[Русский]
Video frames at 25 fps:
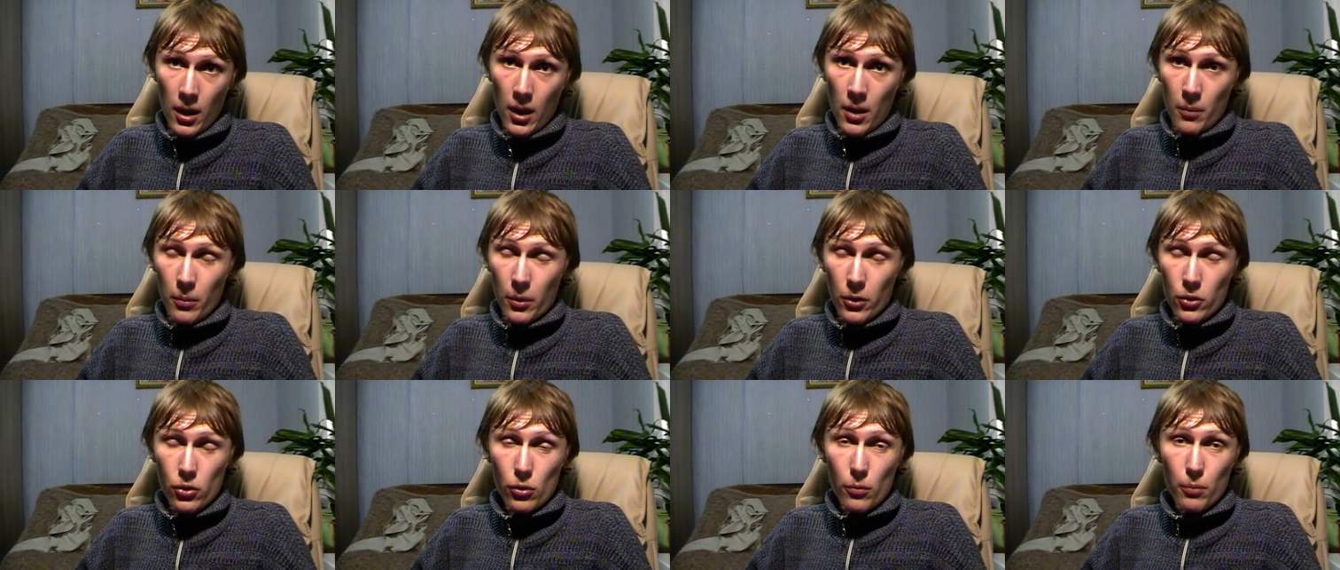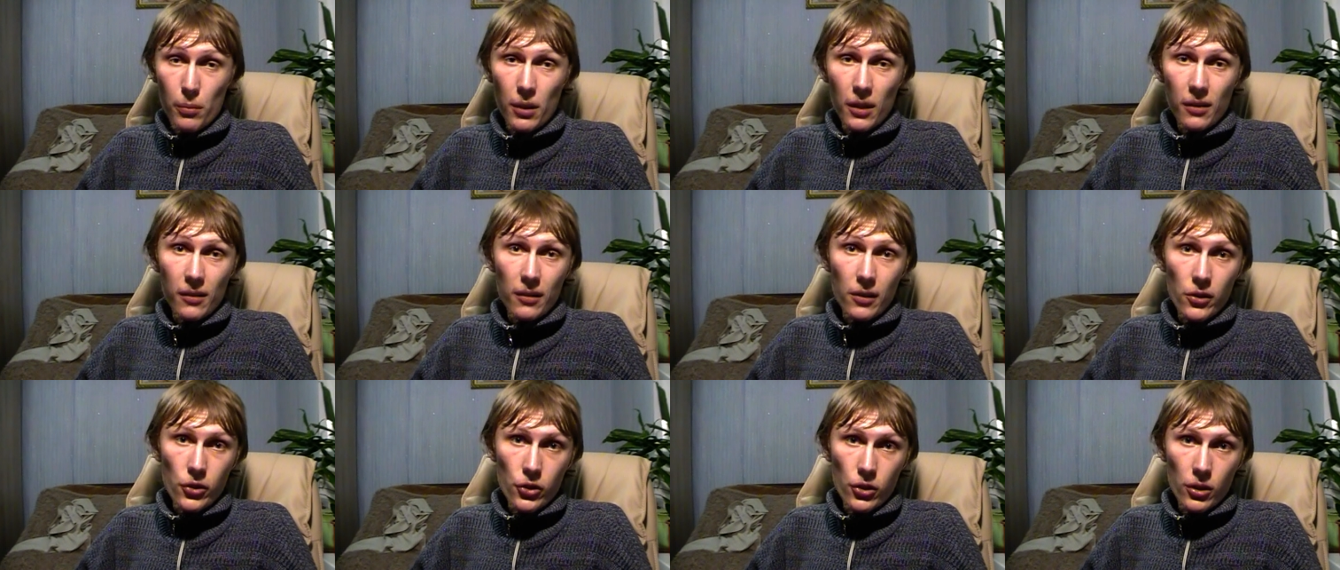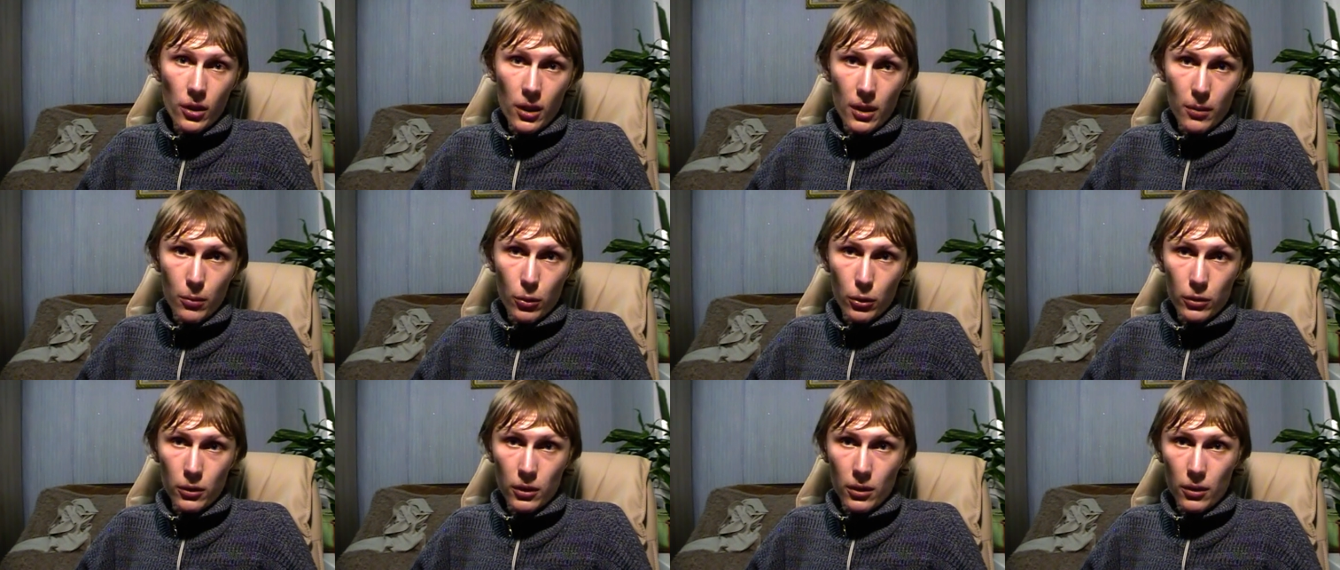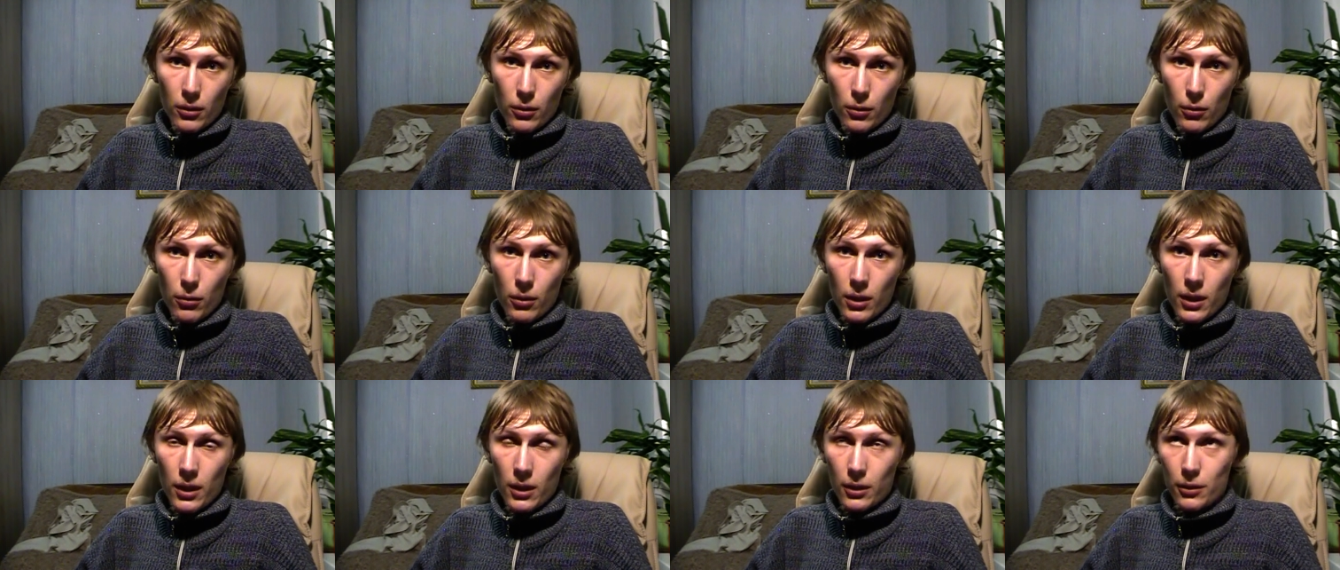причем без лишней работы на
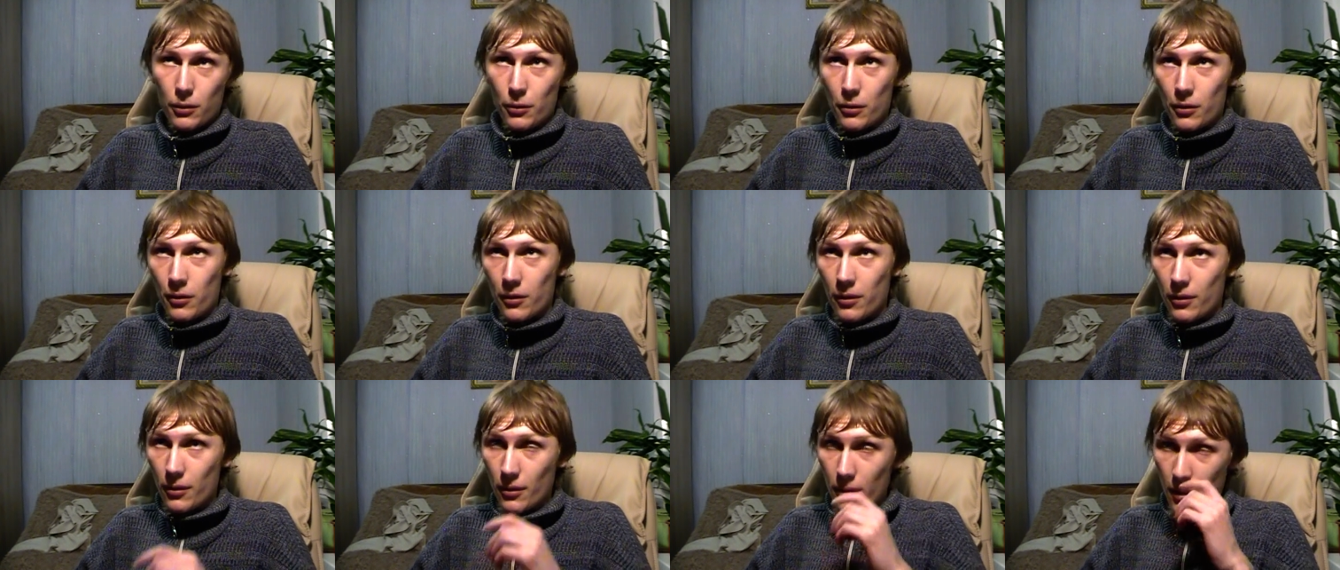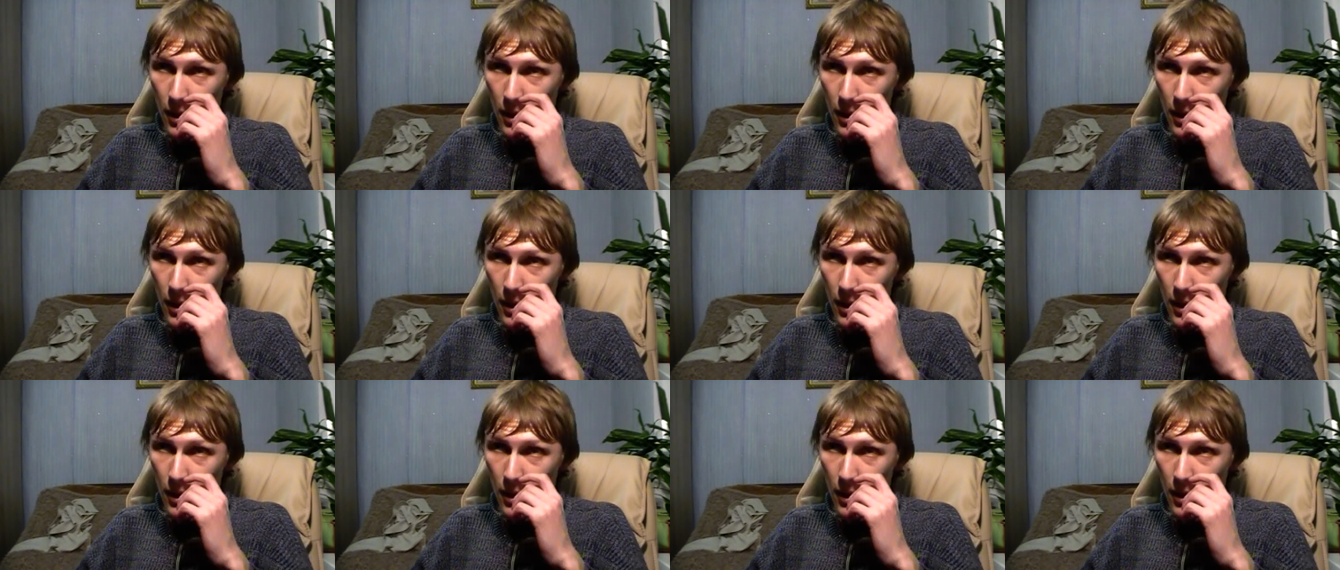руках. То есть,